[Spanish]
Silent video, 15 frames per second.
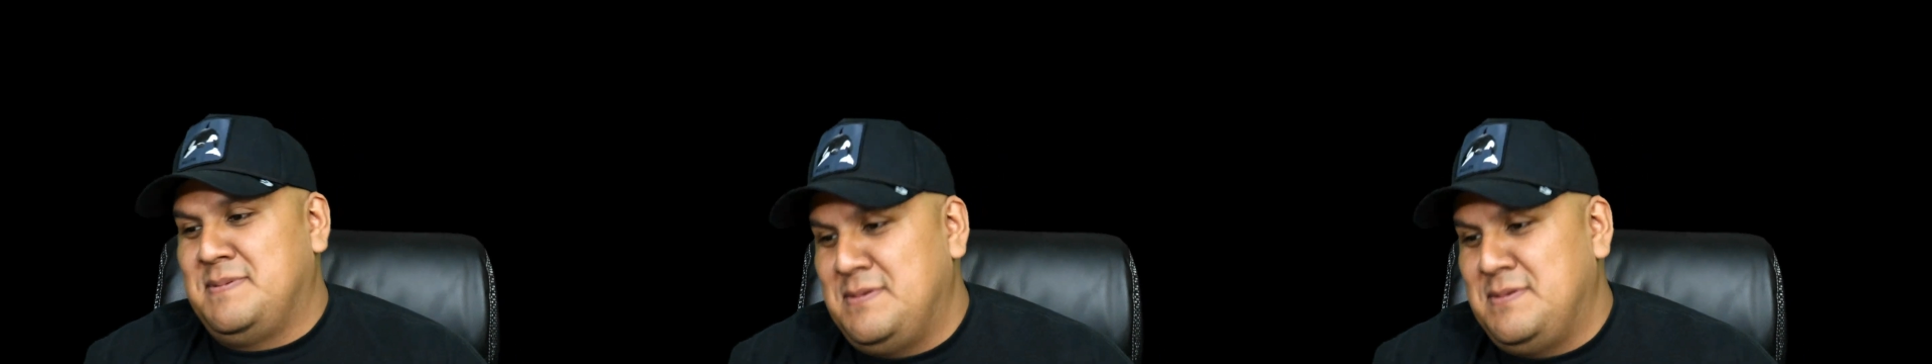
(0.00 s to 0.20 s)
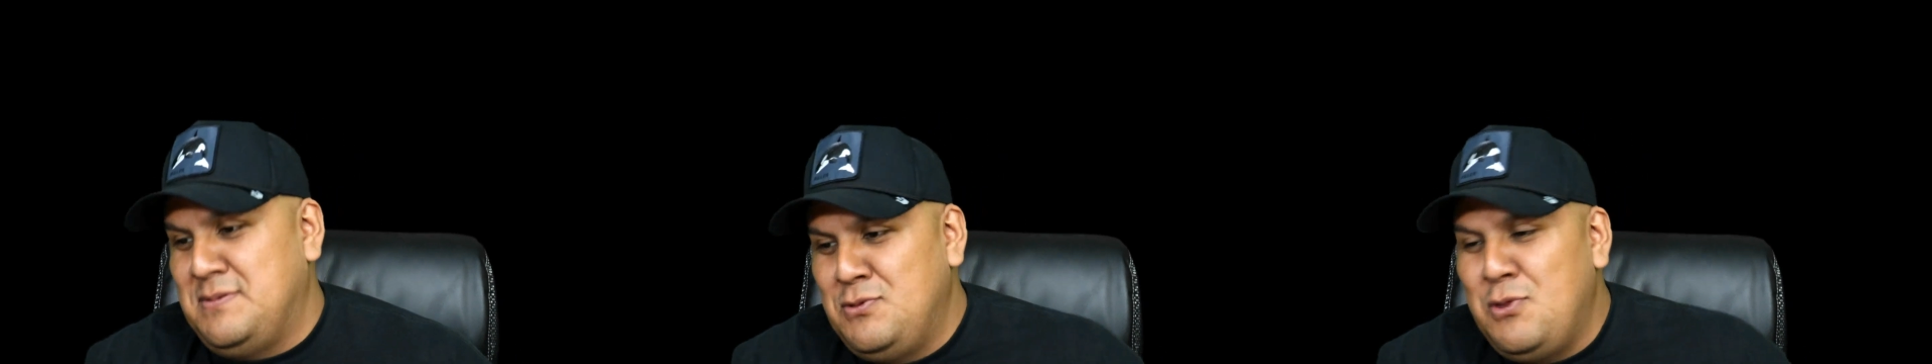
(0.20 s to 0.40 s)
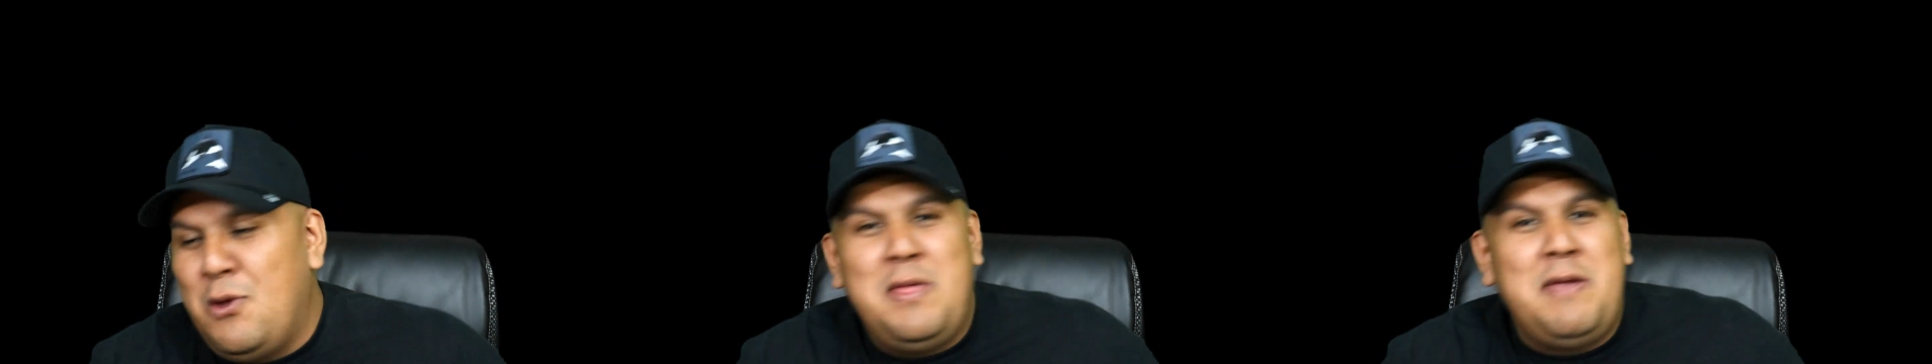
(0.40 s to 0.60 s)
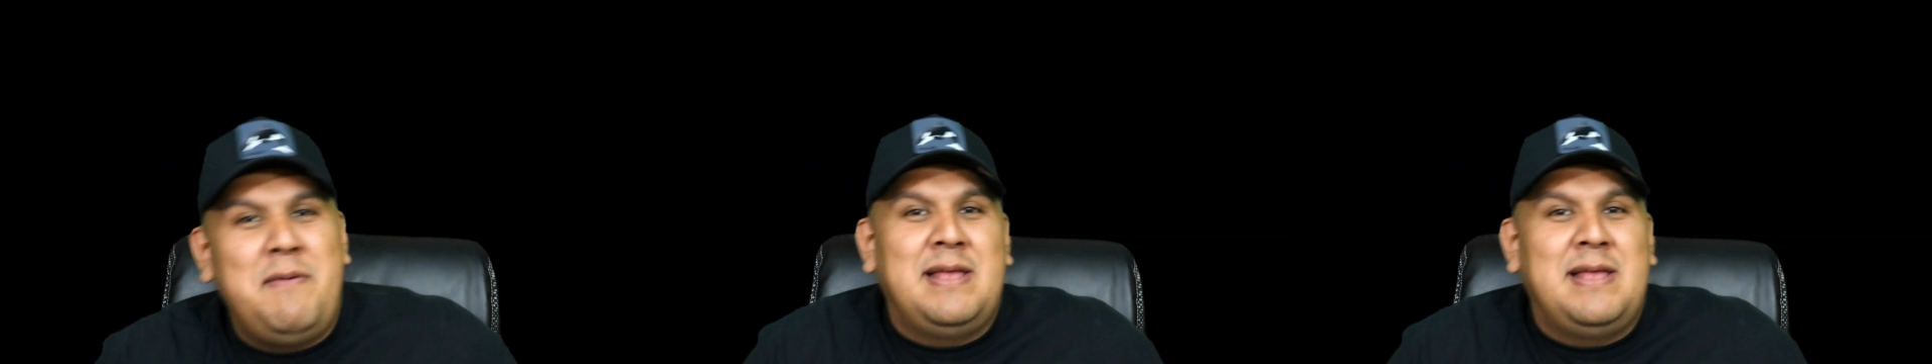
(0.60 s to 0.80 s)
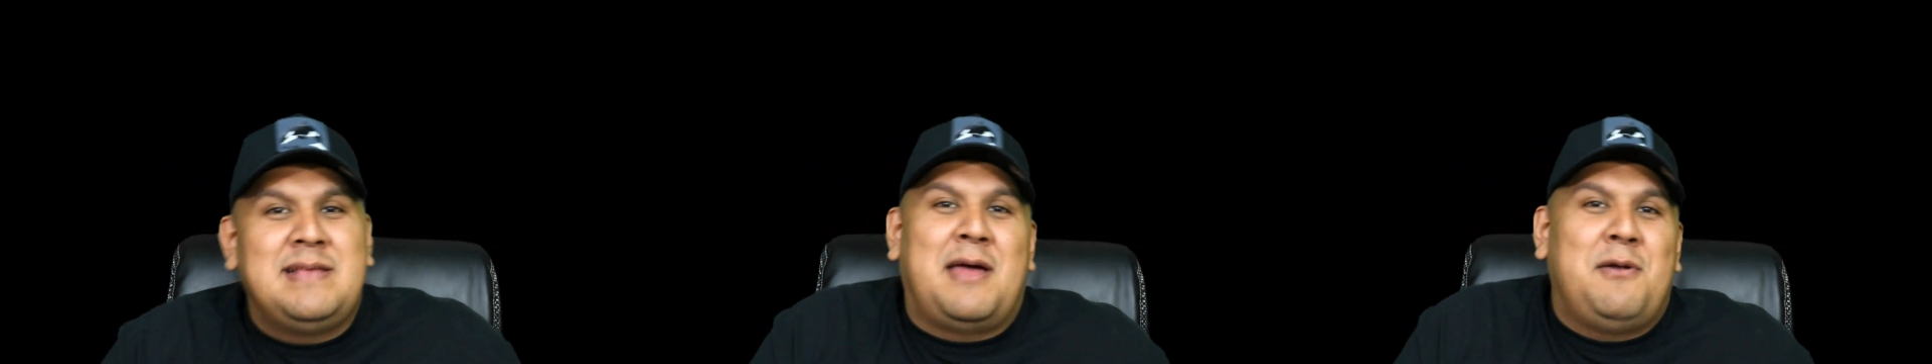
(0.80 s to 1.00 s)
no debe
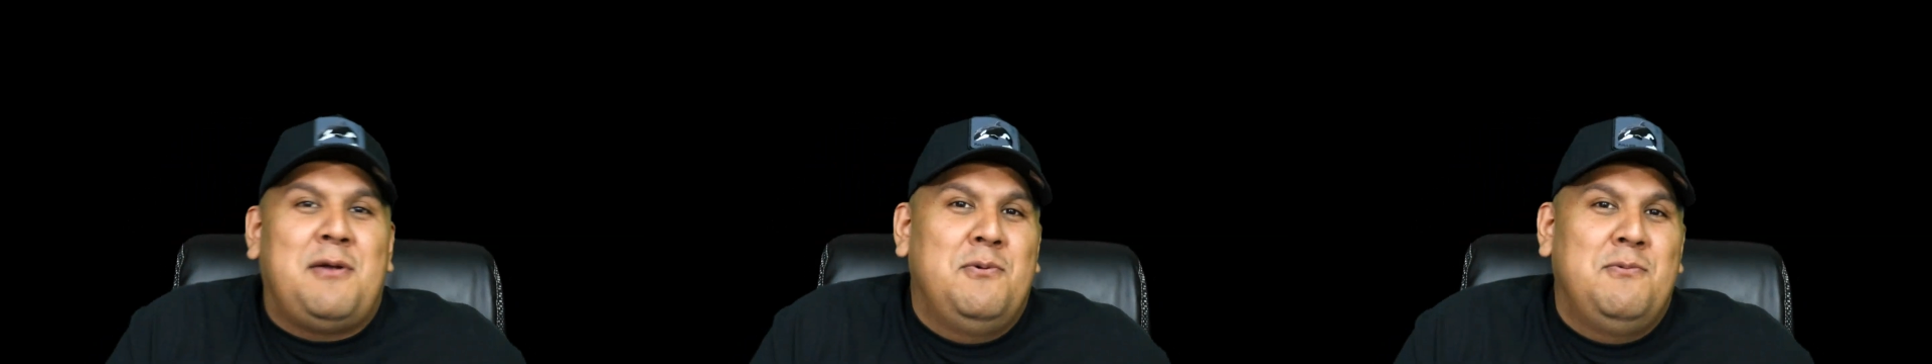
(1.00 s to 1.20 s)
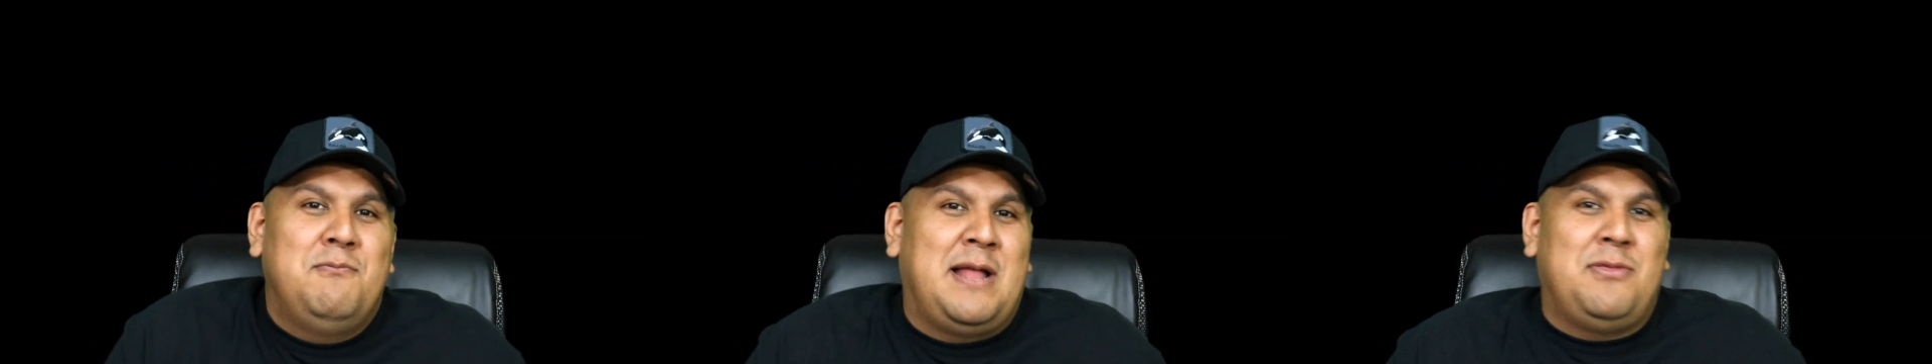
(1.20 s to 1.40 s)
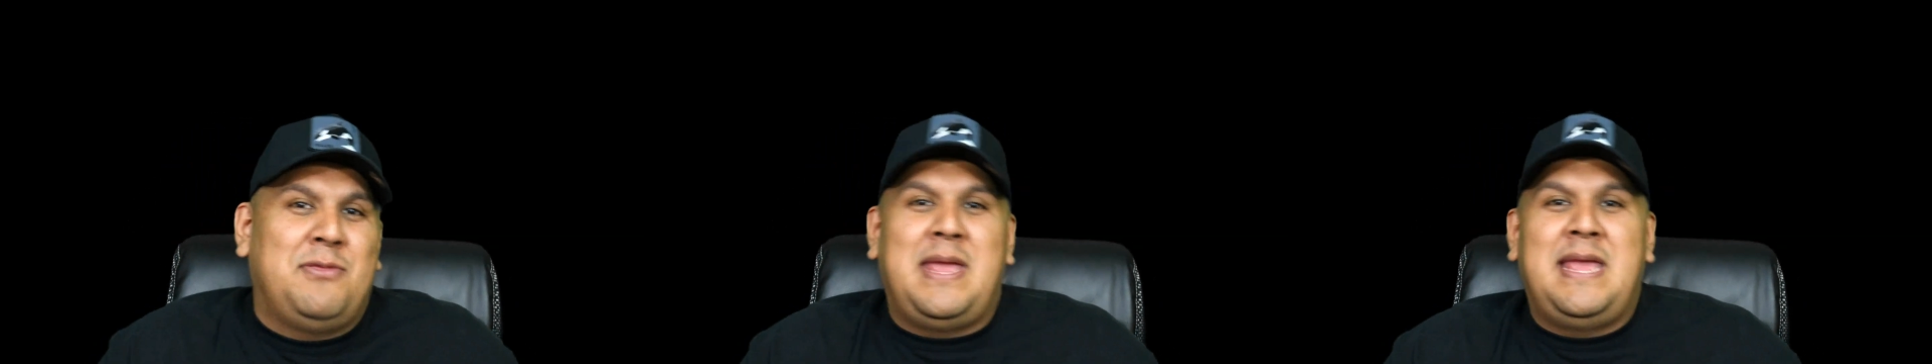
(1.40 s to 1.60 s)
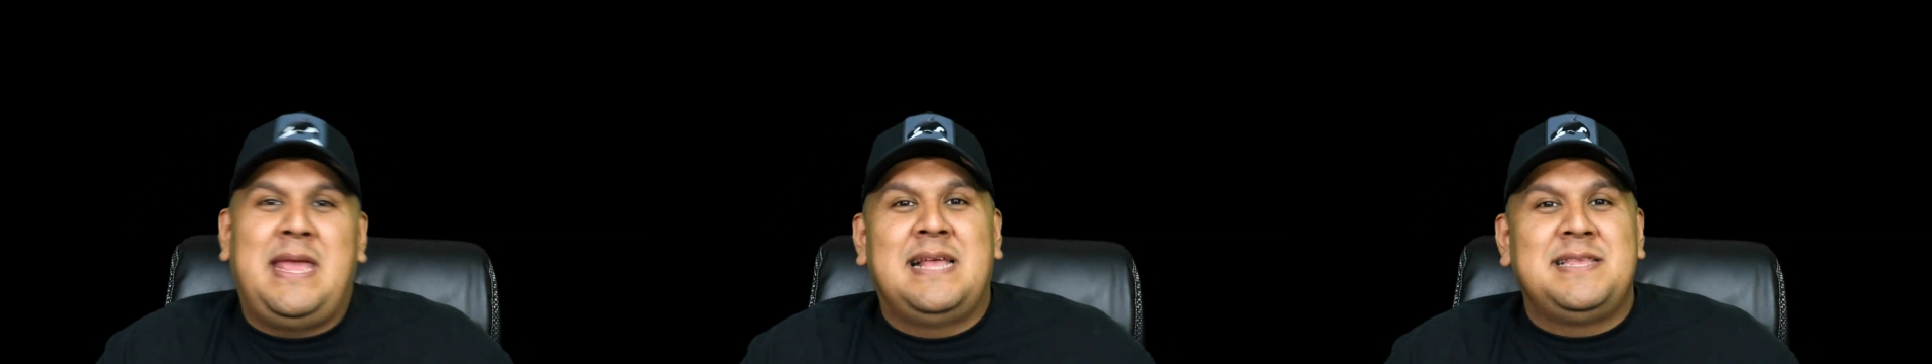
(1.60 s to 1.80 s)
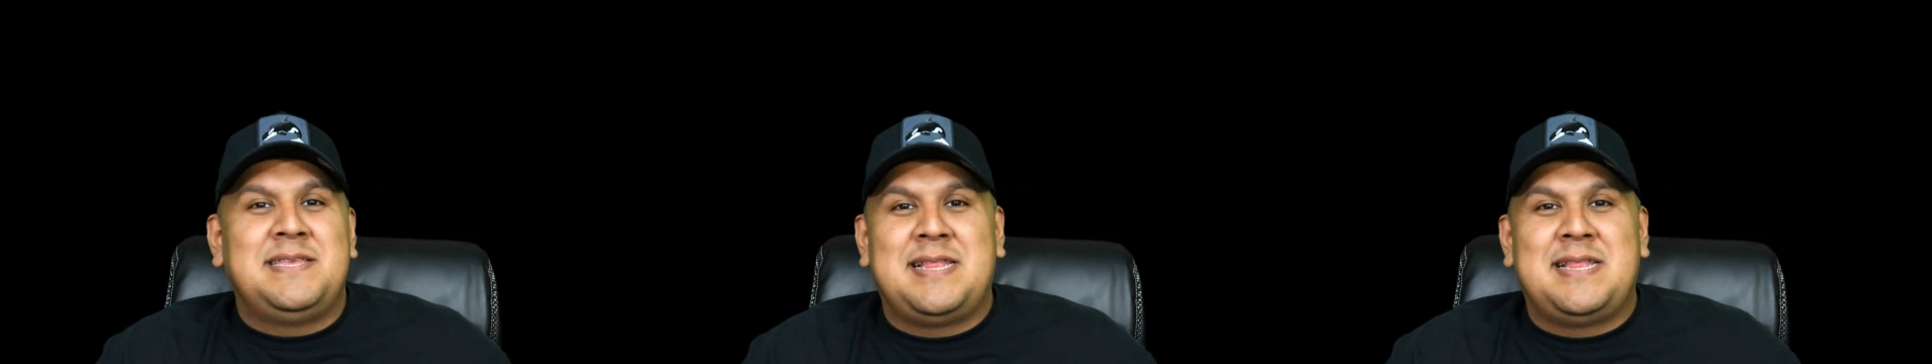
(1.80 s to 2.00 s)
estar un vato ahí así